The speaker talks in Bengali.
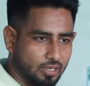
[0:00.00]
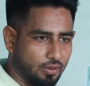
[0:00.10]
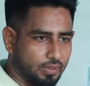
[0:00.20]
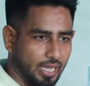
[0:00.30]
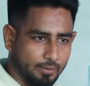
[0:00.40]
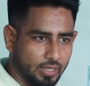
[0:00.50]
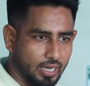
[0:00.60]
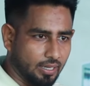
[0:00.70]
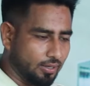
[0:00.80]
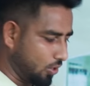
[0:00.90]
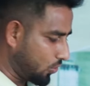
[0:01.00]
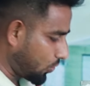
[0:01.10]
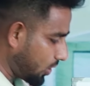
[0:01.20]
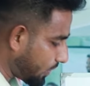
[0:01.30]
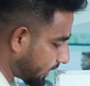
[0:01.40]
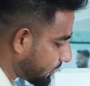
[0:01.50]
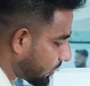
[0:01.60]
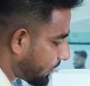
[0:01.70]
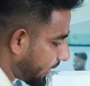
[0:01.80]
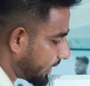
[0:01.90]
কি হবে থাকবে না ওই
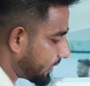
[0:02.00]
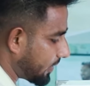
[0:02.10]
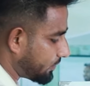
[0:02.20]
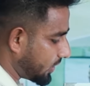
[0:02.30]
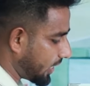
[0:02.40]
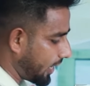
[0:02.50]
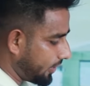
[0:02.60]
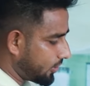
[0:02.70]
মাটিগুলো ভেঙে দিলাম দিয়া